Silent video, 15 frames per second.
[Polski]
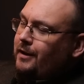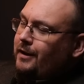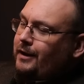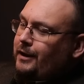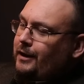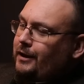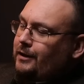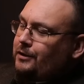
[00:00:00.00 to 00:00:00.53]

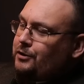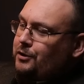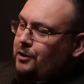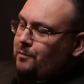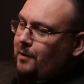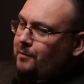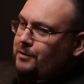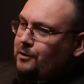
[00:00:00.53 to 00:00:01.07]
I dzisiaj
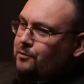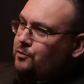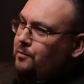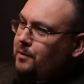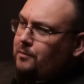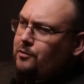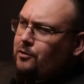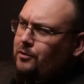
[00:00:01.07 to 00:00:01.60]
mamy z tym
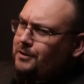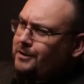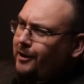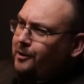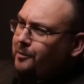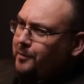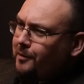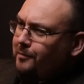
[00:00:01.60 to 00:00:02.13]
żubrem
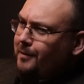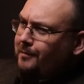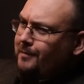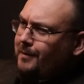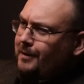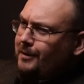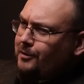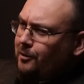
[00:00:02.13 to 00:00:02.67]
kolosalny problem.
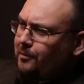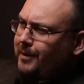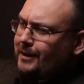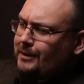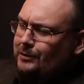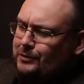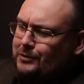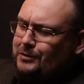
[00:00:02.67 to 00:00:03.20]

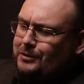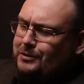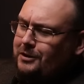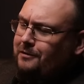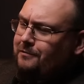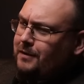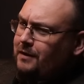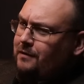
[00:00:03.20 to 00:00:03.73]
Tomek, to co się
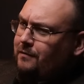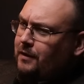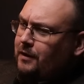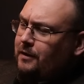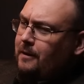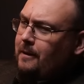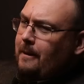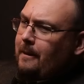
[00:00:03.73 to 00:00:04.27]
dzieje w tej
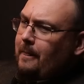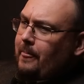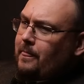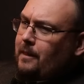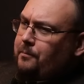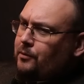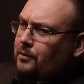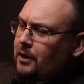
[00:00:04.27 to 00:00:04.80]
chwili
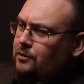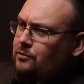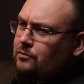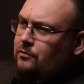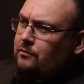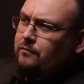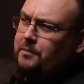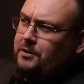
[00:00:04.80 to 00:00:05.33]
na
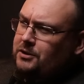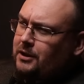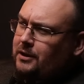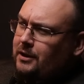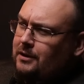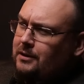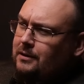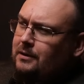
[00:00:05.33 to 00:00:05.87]
Podlasiu, w
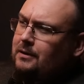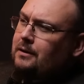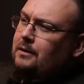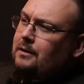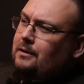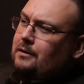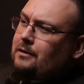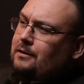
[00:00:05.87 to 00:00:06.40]
Bieszczadach,
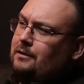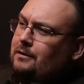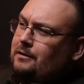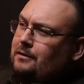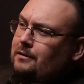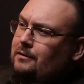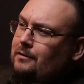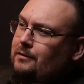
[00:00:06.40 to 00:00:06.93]
y,
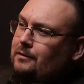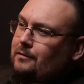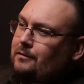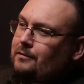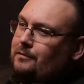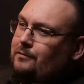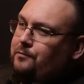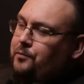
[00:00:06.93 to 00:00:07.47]

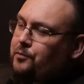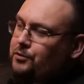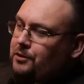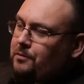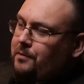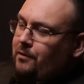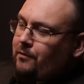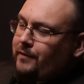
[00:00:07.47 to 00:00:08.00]
w
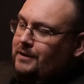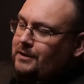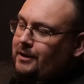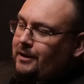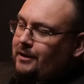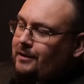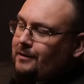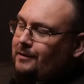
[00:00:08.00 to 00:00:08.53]
Puszczy
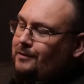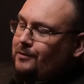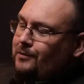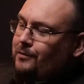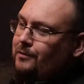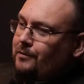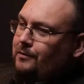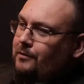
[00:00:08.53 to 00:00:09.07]
Białowieskiej,
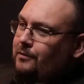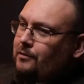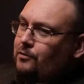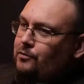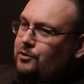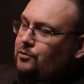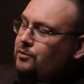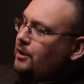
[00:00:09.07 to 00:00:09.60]
to y,
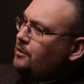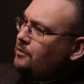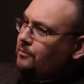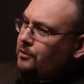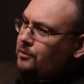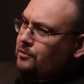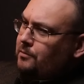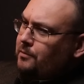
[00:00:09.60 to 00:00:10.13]
ludzie już nie chcą
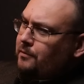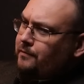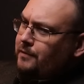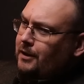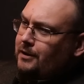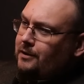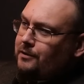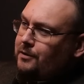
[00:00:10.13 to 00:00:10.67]
tych żubrów,
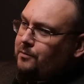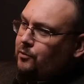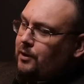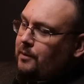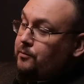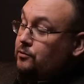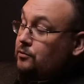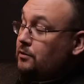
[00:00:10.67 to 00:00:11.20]
tak? Ich było
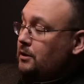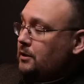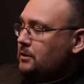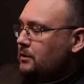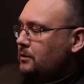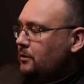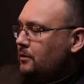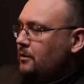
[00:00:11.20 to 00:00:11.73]
na początek
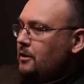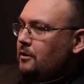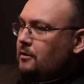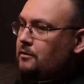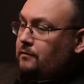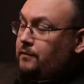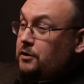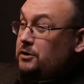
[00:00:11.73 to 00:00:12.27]
100,
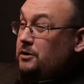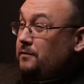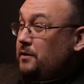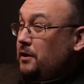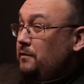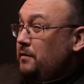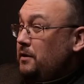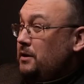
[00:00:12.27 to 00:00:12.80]
200, w
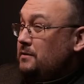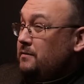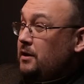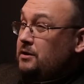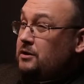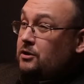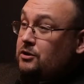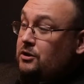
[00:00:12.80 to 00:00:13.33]
tej chwili jest w
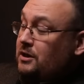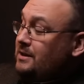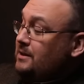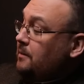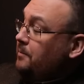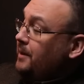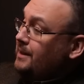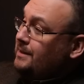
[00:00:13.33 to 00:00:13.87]
granicach
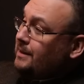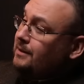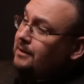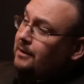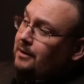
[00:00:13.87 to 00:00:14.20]
400, 500.